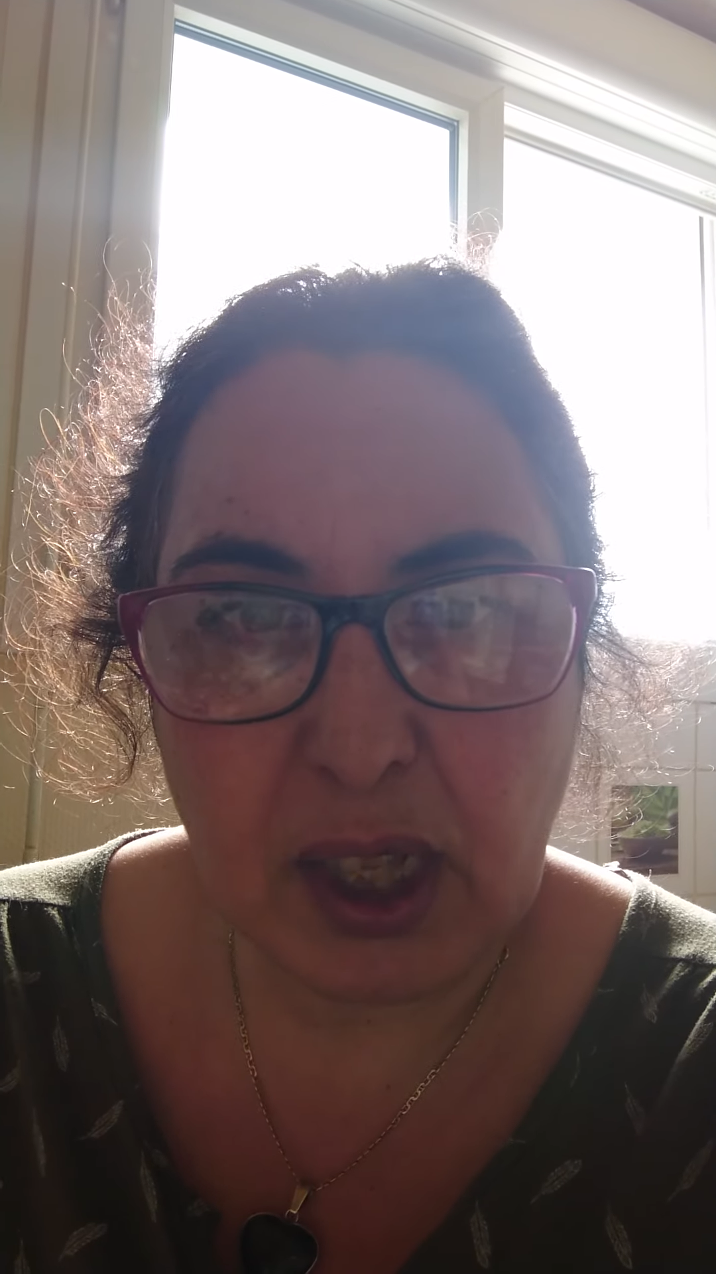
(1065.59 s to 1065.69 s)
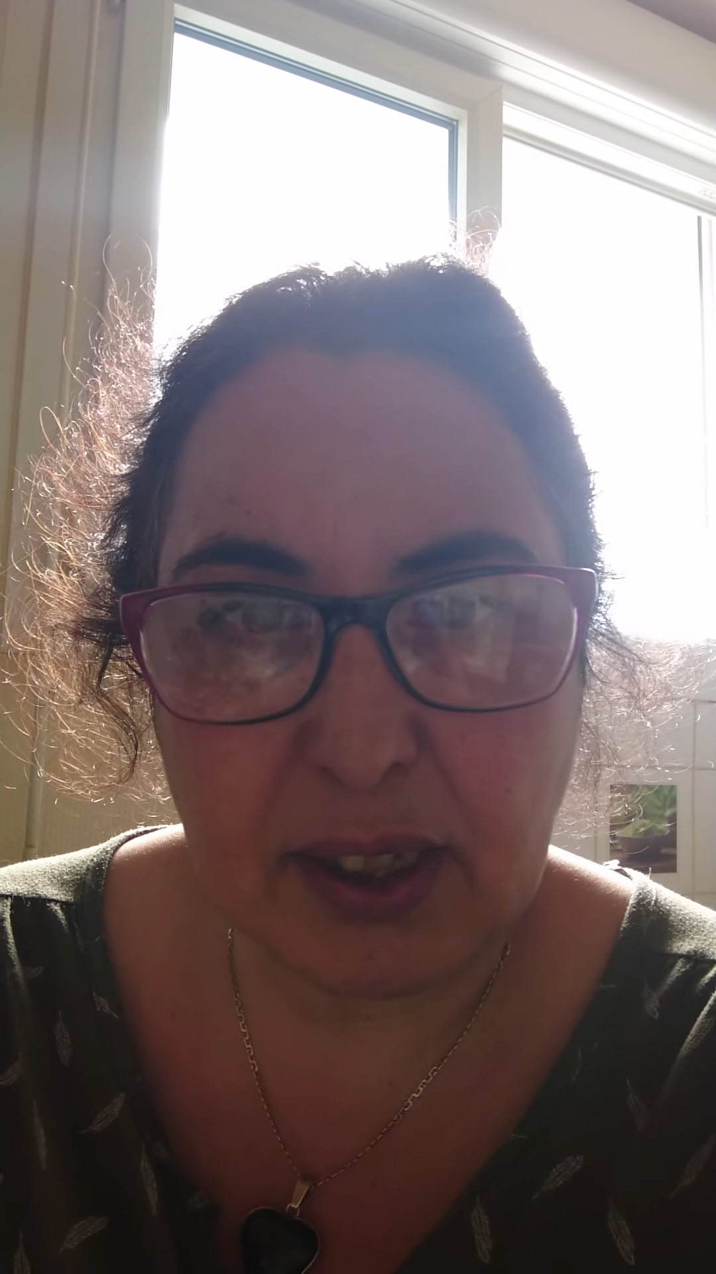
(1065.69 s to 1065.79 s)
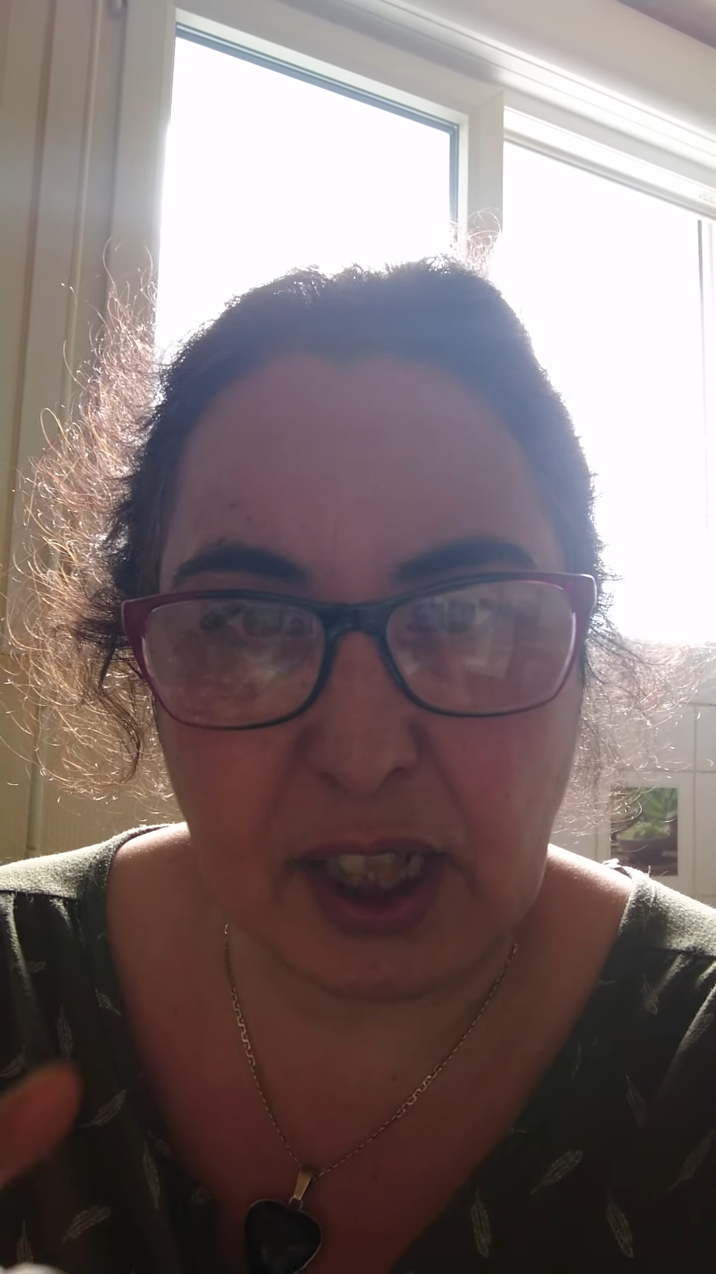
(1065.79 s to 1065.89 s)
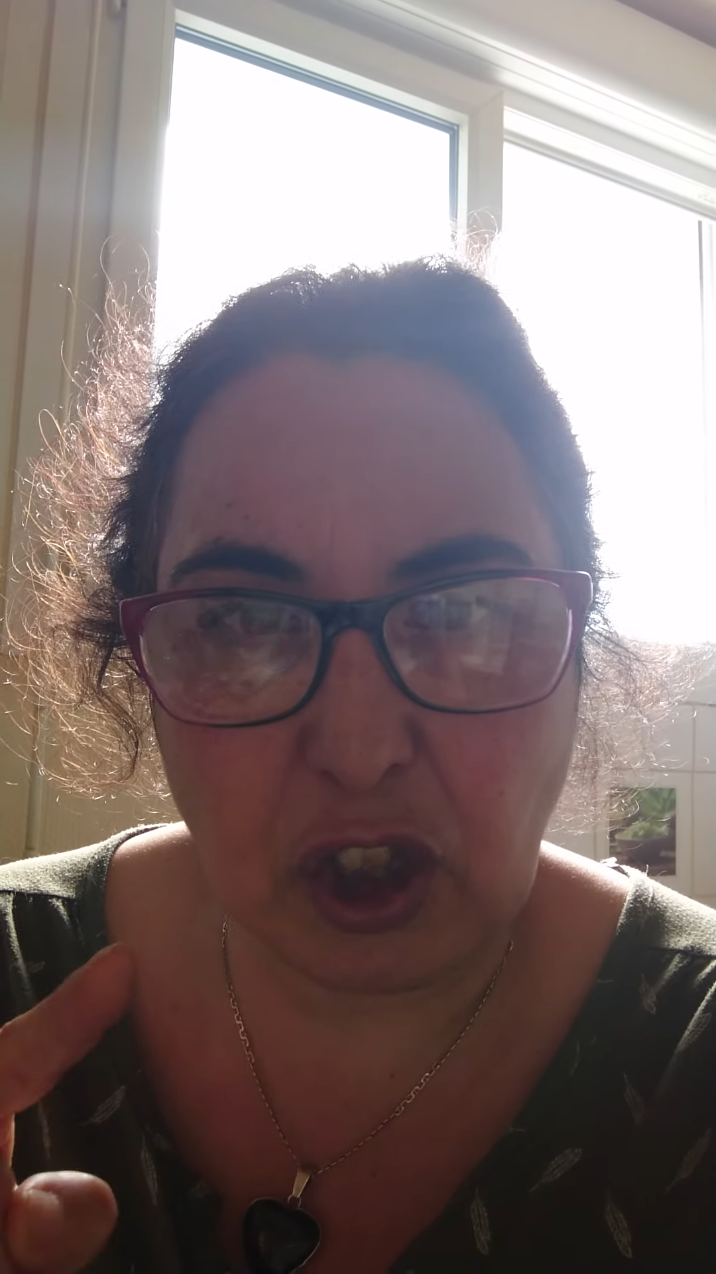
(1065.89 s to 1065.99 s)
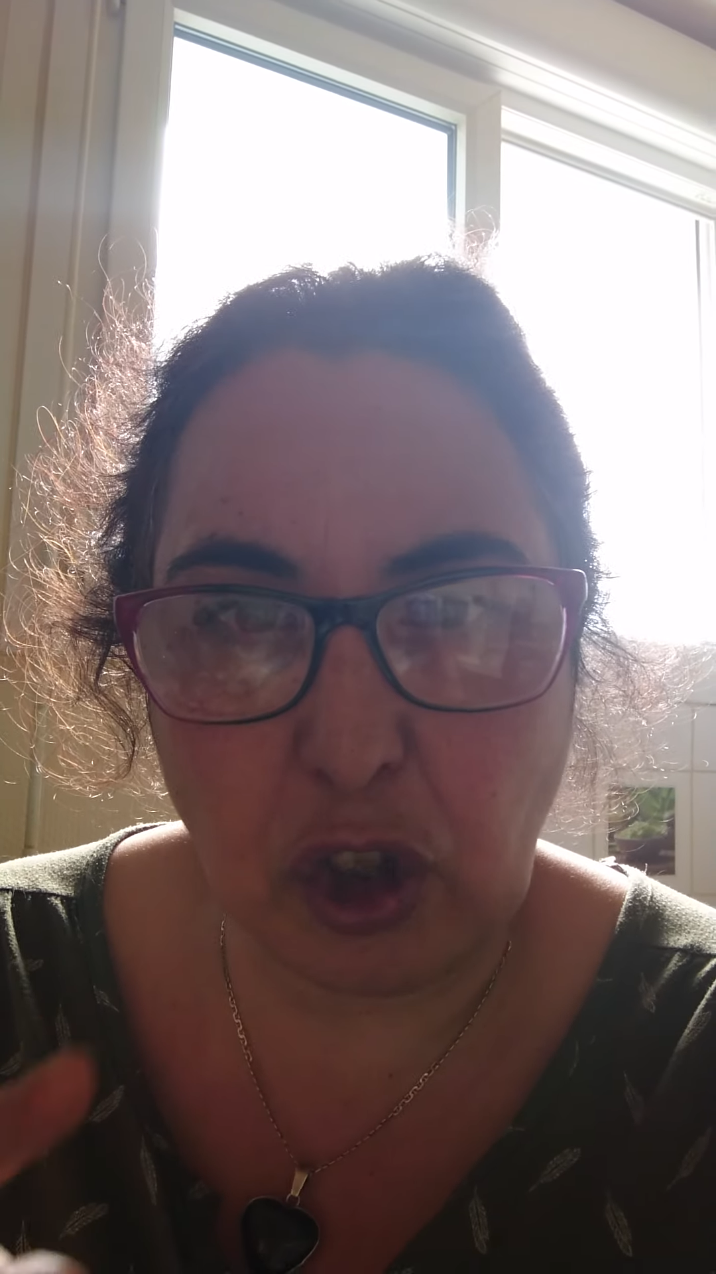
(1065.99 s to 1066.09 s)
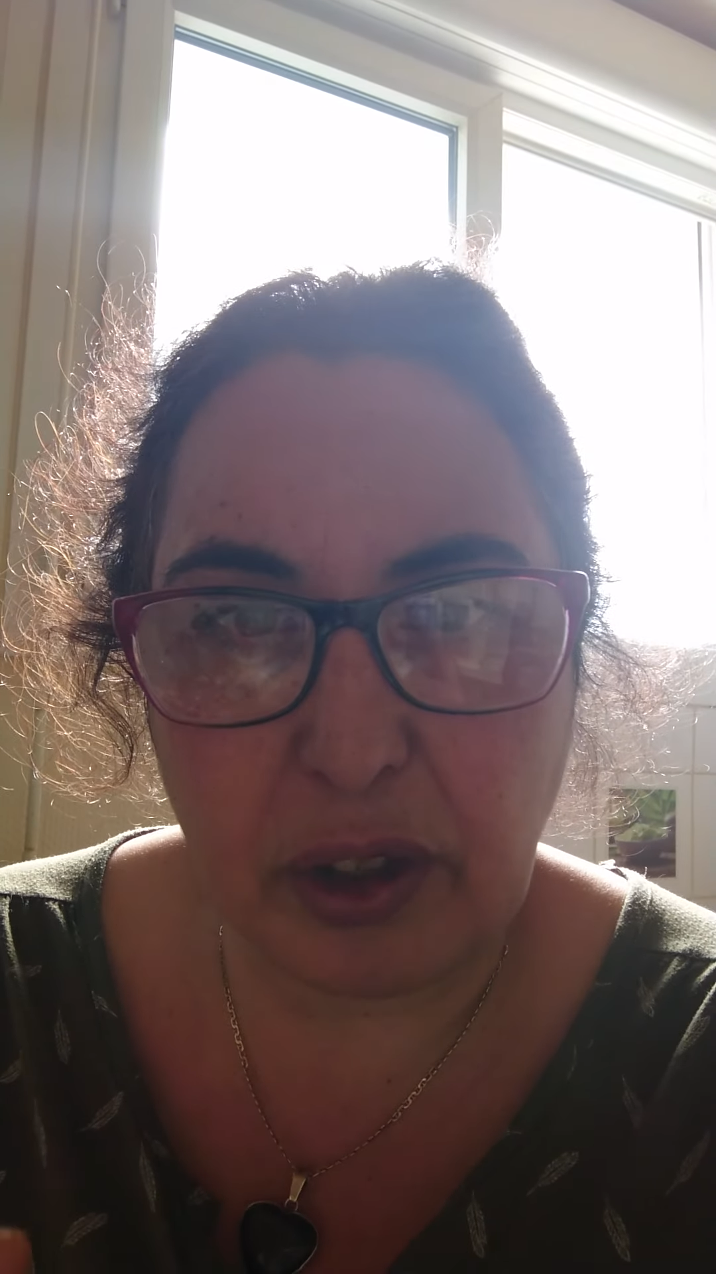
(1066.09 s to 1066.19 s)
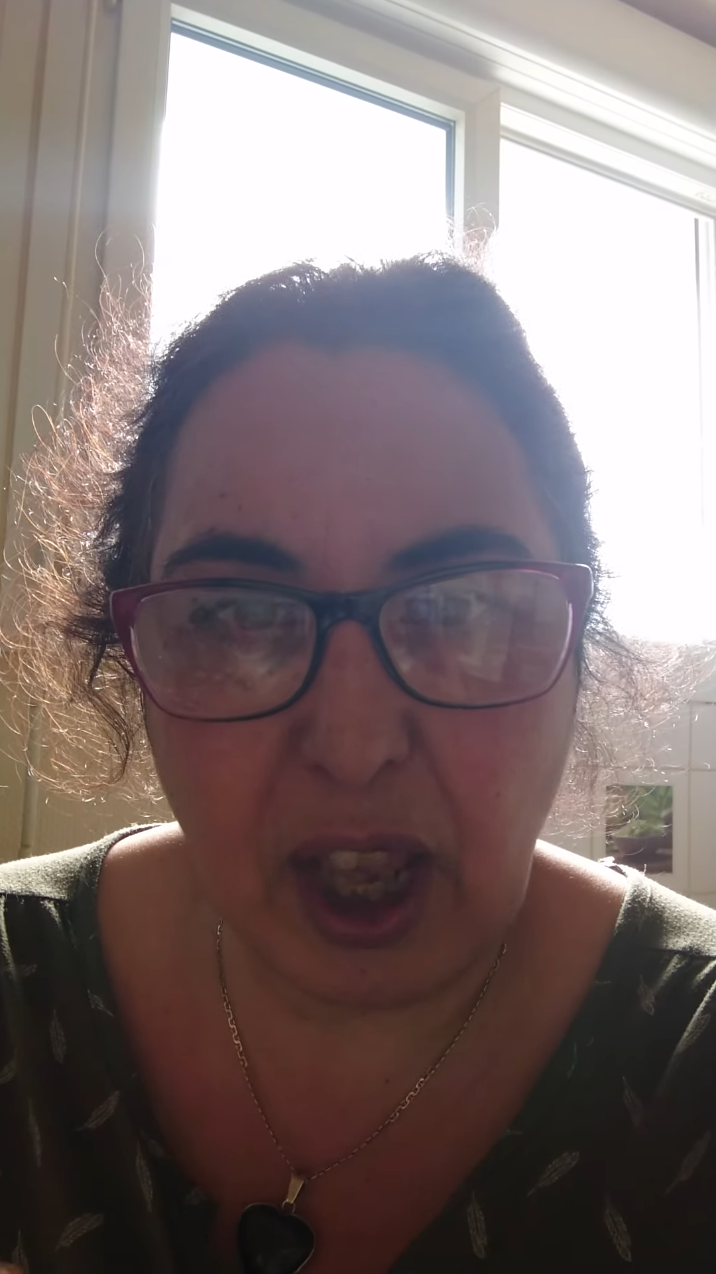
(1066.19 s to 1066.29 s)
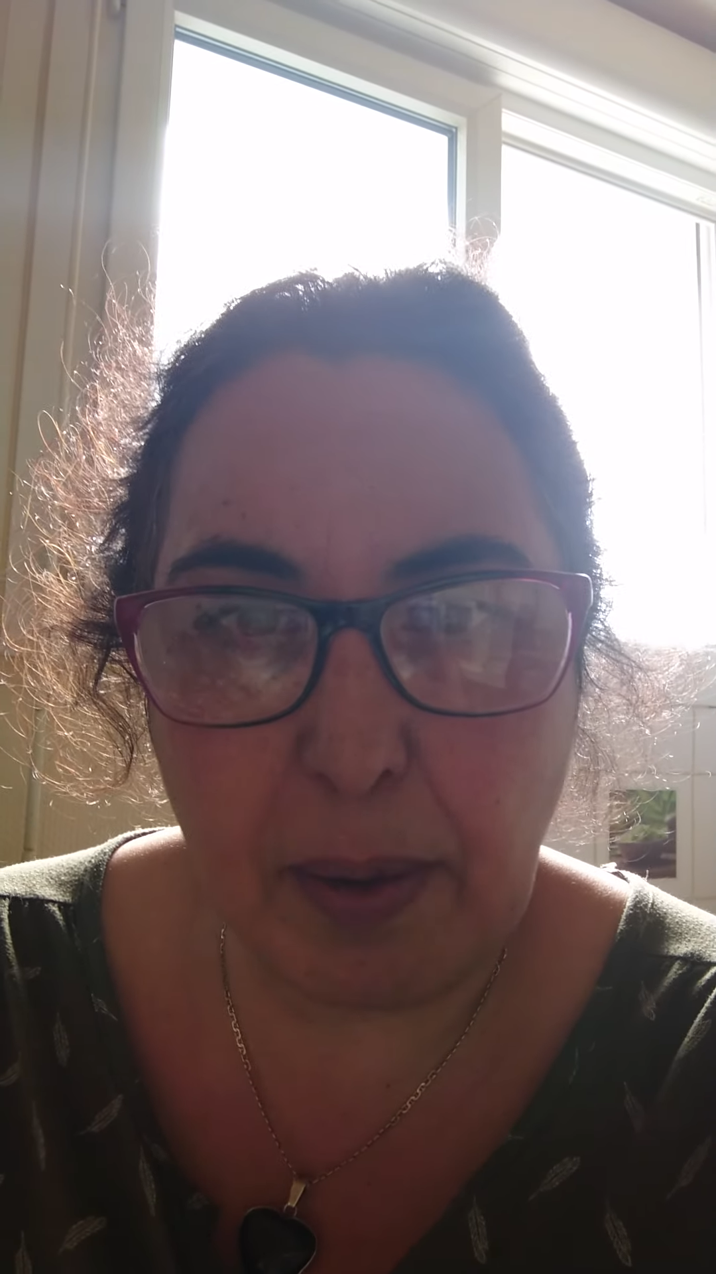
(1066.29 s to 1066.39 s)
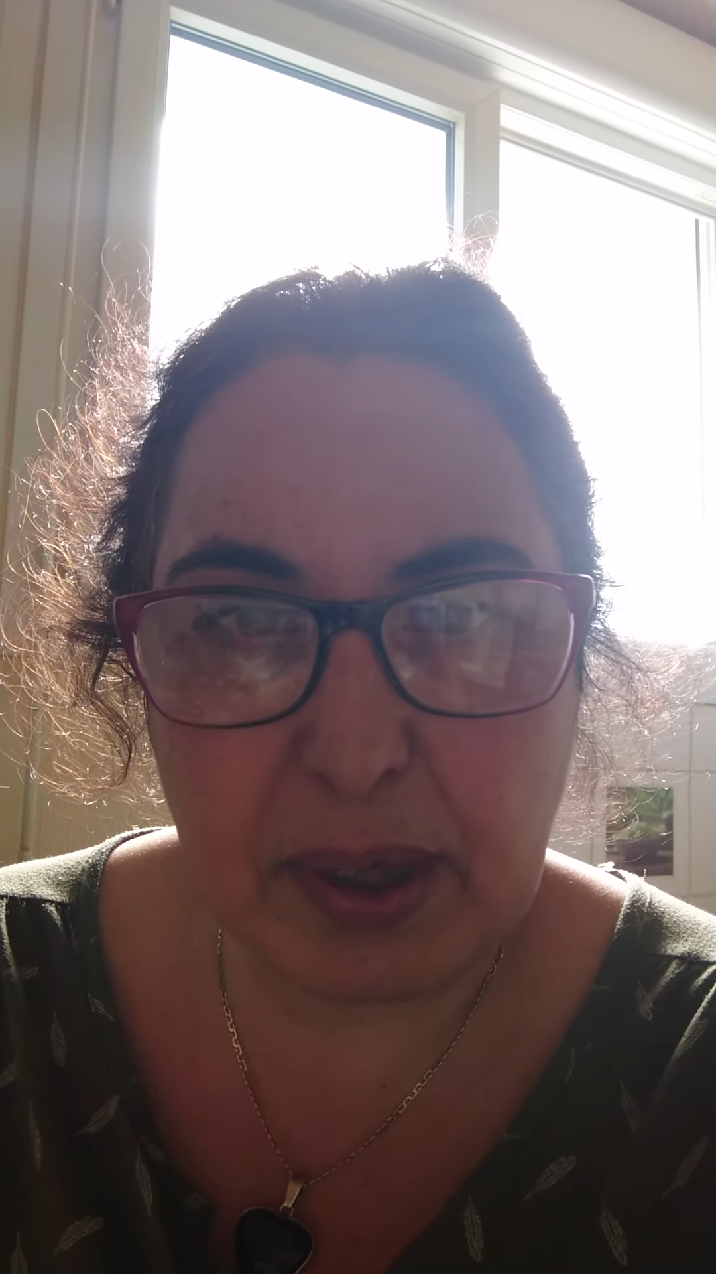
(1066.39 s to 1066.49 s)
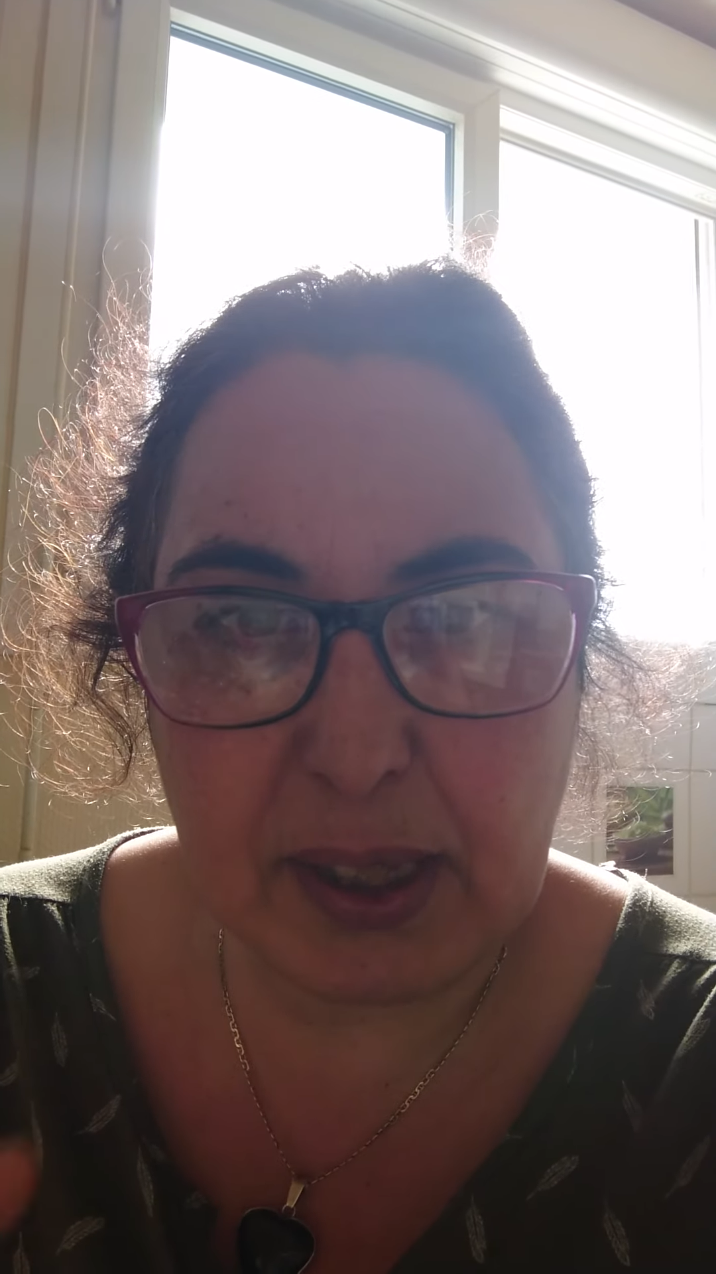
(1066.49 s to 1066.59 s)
Ces gendarmes